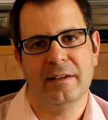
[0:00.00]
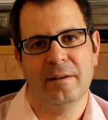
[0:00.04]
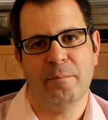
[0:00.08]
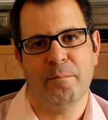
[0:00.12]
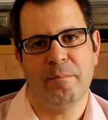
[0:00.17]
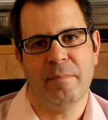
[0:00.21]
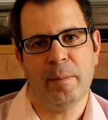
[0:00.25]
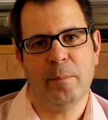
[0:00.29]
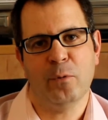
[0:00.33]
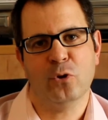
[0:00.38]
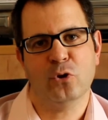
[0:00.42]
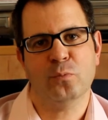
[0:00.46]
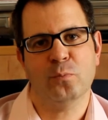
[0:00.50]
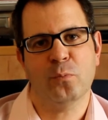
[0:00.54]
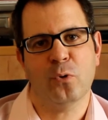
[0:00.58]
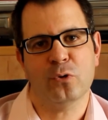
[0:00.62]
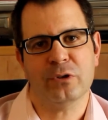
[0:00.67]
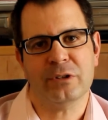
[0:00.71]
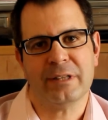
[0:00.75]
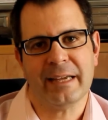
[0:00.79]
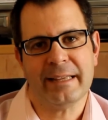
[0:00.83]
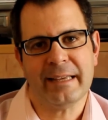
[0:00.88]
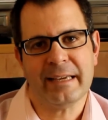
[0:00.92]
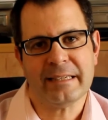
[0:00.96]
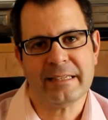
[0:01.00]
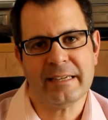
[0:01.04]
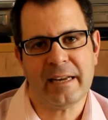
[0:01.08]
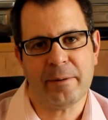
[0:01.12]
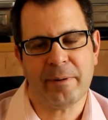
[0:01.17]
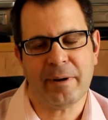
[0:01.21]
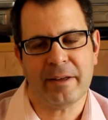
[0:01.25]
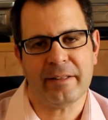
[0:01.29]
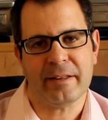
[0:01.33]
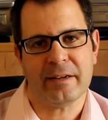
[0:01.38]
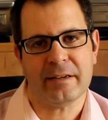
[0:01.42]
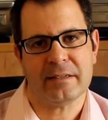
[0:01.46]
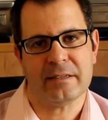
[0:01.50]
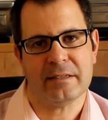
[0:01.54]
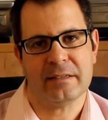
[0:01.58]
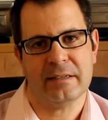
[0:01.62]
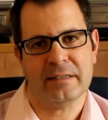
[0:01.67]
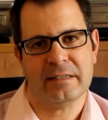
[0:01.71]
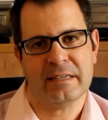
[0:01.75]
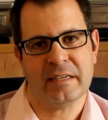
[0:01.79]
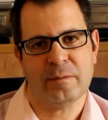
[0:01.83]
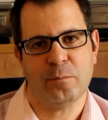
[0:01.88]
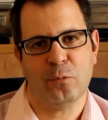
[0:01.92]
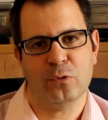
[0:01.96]
Vemos montañas nevadas.
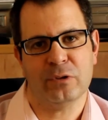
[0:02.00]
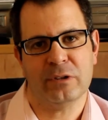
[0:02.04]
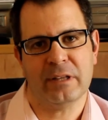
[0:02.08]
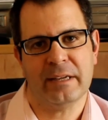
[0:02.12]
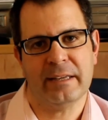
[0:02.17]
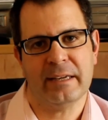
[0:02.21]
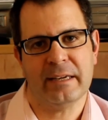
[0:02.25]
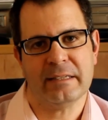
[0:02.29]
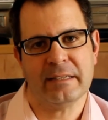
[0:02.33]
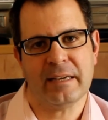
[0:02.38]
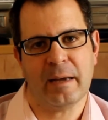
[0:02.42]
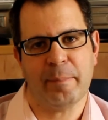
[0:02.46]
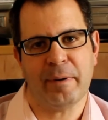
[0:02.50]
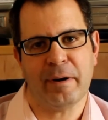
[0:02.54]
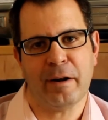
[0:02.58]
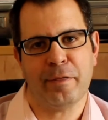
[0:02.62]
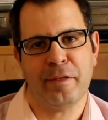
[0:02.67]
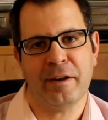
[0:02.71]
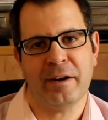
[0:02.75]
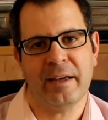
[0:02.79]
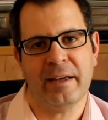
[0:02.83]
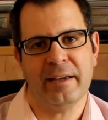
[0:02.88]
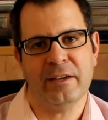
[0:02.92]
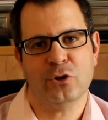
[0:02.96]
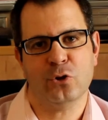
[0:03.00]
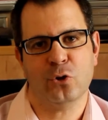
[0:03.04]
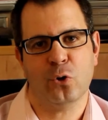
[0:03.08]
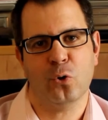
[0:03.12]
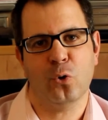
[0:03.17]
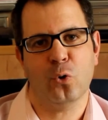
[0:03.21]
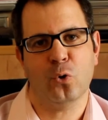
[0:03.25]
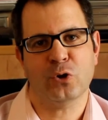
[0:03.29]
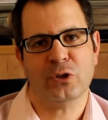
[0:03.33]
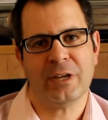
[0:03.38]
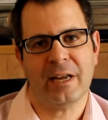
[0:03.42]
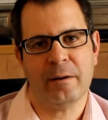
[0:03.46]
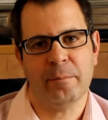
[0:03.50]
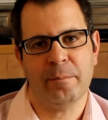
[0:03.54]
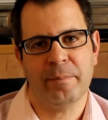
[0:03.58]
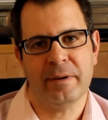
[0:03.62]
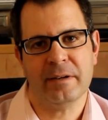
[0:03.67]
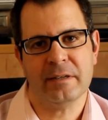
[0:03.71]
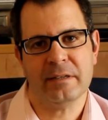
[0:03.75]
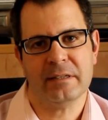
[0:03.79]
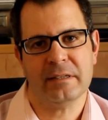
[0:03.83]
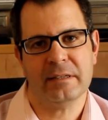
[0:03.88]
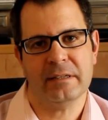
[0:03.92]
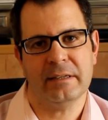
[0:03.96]
Esas montañas que aparecen ahí son los
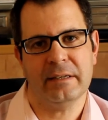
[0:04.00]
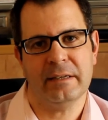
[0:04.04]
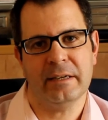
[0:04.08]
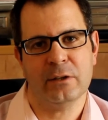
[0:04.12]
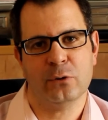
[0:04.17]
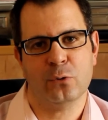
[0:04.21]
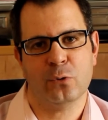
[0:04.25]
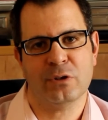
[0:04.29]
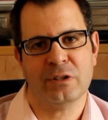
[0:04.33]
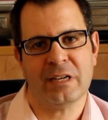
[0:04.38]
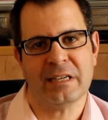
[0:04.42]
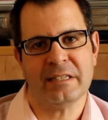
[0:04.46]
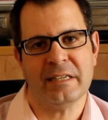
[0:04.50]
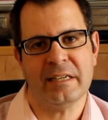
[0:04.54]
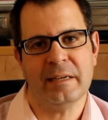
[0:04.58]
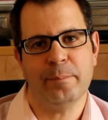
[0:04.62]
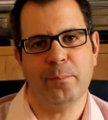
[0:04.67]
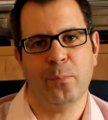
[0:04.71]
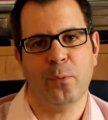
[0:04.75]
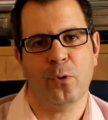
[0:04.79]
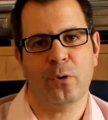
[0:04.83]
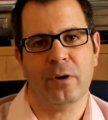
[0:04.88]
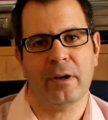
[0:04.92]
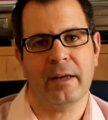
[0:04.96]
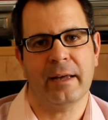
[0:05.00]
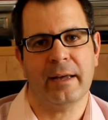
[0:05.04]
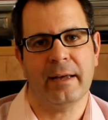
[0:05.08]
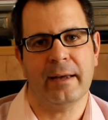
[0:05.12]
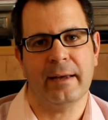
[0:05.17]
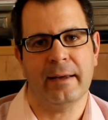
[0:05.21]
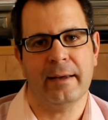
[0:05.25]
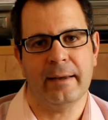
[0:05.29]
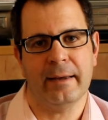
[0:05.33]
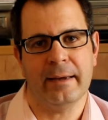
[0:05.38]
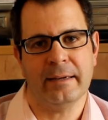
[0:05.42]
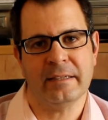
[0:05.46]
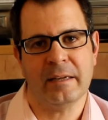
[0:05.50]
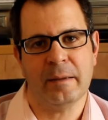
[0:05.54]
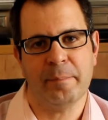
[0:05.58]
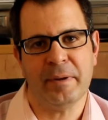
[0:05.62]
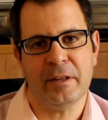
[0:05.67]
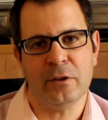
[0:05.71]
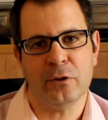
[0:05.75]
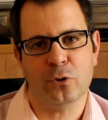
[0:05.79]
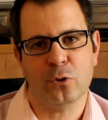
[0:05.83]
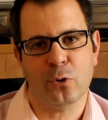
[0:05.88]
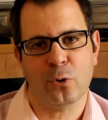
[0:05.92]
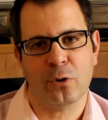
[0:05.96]
Alpes y esto es así porque ese
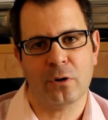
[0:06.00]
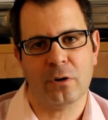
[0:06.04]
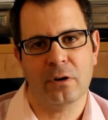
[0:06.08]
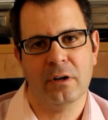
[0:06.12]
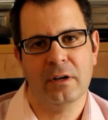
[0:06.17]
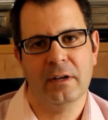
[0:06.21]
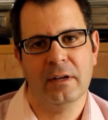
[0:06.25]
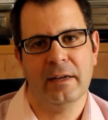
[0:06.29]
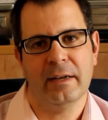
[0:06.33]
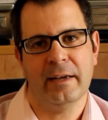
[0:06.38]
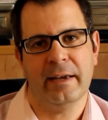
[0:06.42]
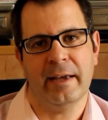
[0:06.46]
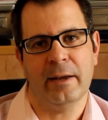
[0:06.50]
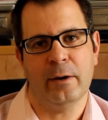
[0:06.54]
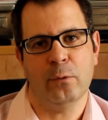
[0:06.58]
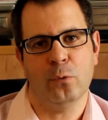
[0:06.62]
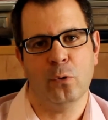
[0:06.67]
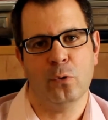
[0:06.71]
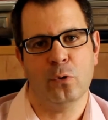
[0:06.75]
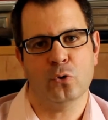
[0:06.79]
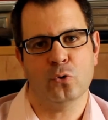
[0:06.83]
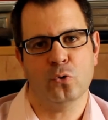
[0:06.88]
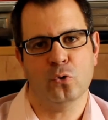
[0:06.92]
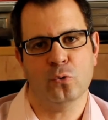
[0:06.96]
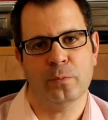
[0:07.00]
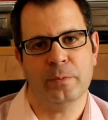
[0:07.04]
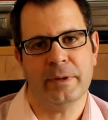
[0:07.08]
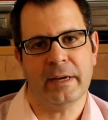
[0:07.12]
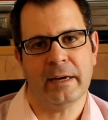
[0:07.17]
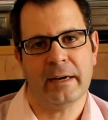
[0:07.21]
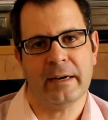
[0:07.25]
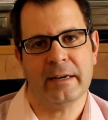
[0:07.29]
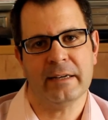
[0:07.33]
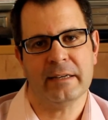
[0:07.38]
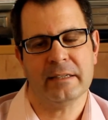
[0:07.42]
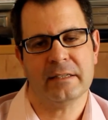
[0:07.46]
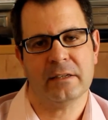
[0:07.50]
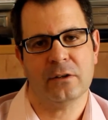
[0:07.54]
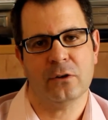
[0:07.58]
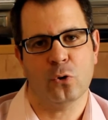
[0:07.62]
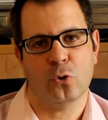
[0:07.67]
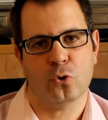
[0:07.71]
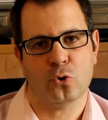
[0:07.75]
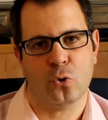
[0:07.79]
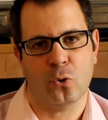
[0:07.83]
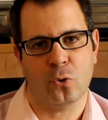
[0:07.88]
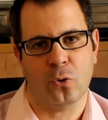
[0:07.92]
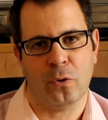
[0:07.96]
pintor en uno de sus viajes
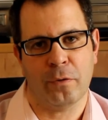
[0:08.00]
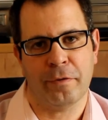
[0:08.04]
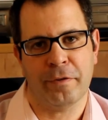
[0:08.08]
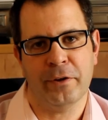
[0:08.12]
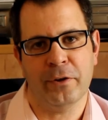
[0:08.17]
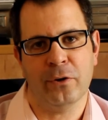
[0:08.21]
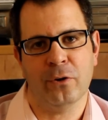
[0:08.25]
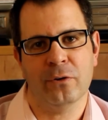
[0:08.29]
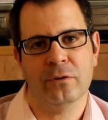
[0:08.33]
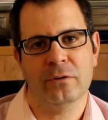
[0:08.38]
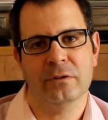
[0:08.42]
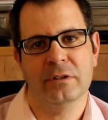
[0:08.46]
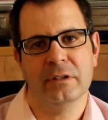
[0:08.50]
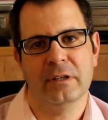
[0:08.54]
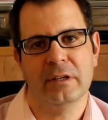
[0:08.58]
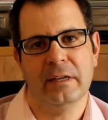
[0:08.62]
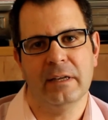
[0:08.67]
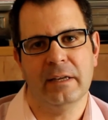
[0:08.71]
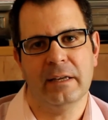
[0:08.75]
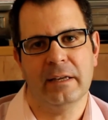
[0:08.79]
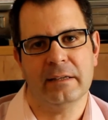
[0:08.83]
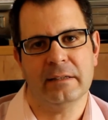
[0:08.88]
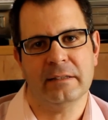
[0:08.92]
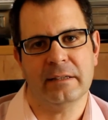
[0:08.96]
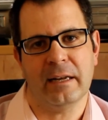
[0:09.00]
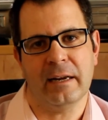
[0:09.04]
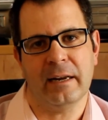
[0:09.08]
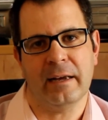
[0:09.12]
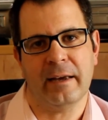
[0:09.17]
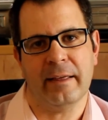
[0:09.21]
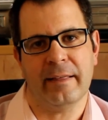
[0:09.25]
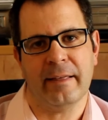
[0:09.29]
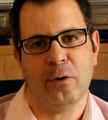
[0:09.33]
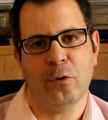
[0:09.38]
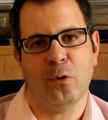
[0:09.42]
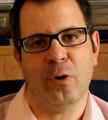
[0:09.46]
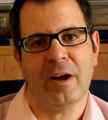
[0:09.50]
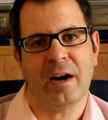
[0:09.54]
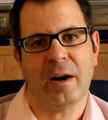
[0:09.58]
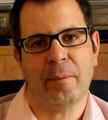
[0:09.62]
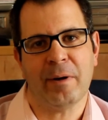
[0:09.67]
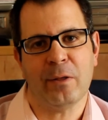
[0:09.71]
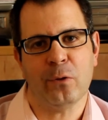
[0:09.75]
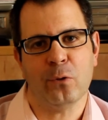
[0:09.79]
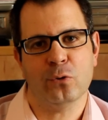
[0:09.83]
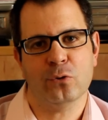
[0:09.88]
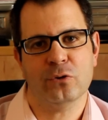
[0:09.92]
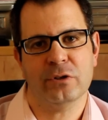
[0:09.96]
los conoció, se le quedaron
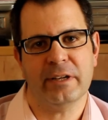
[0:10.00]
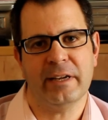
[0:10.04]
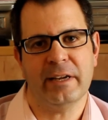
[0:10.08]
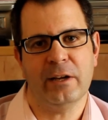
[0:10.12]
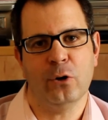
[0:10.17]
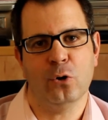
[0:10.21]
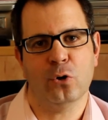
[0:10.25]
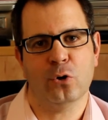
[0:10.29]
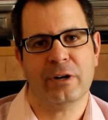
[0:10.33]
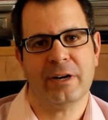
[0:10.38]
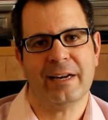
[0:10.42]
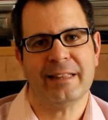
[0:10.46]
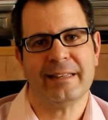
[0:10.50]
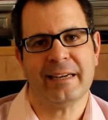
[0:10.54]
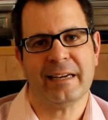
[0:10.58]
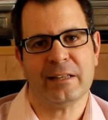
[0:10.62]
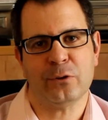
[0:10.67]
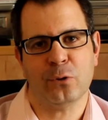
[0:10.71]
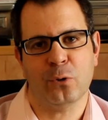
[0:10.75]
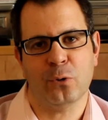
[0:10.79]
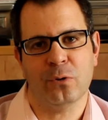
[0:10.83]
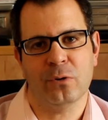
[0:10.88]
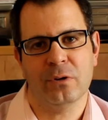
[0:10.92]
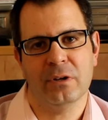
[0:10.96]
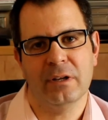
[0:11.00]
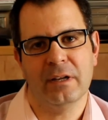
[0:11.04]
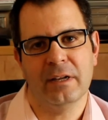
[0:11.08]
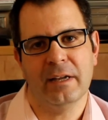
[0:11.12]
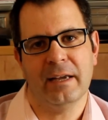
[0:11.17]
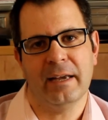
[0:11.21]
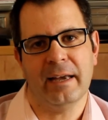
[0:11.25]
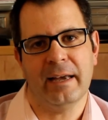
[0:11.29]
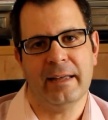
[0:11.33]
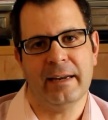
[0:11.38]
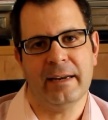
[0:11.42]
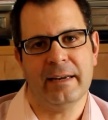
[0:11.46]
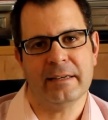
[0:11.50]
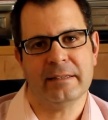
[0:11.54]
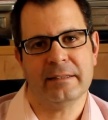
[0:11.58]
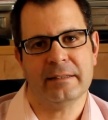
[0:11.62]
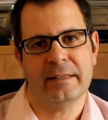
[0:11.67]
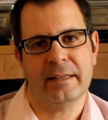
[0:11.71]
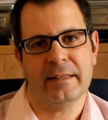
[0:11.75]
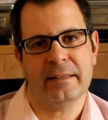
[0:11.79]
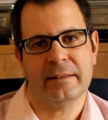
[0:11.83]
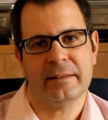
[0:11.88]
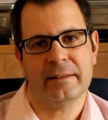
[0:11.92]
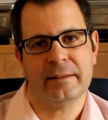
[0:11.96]
grabados y los retrató en
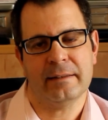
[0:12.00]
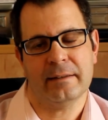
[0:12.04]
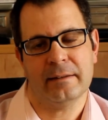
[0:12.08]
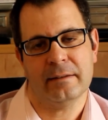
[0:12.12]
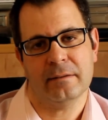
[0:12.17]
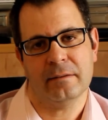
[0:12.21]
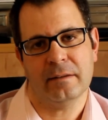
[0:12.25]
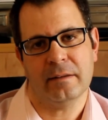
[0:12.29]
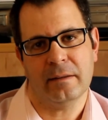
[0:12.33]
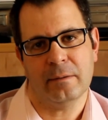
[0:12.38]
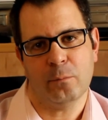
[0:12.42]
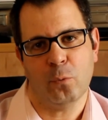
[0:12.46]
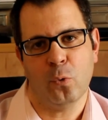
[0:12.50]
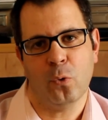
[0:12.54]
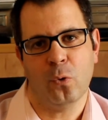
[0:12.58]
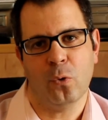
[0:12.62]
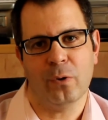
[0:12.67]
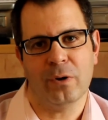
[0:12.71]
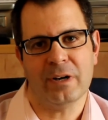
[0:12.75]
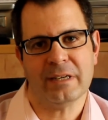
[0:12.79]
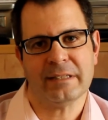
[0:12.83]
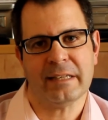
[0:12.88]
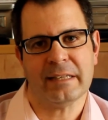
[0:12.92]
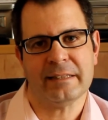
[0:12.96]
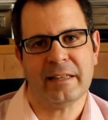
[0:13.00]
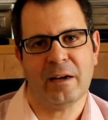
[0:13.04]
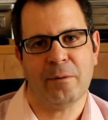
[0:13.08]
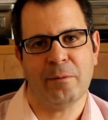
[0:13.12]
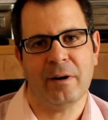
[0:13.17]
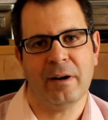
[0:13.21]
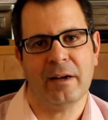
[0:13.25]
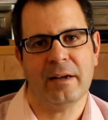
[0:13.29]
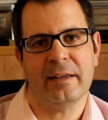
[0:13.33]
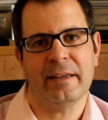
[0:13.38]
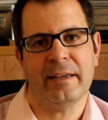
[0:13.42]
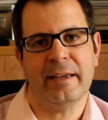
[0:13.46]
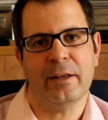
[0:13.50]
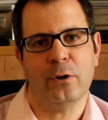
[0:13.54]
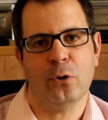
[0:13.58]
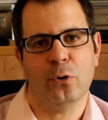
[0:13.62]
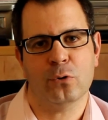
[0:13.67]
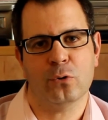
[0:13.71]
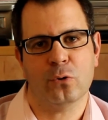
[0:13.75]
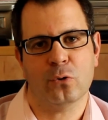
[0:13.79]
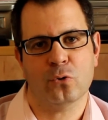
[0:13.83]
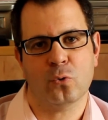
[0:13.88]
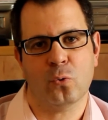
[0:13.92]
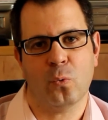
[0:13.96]
este dibujo, en esta tabla y en
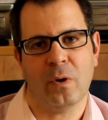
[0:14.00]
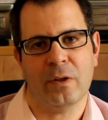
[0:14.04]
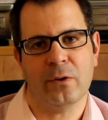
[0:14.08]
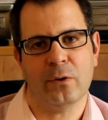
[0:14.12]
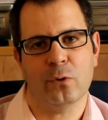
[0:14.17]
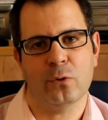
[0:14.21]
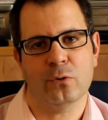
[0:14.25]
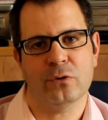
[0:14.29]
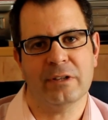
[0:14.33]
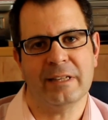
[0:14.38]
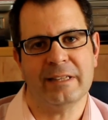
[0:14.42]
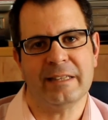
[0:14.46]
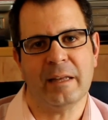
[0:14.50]
otros cuadros de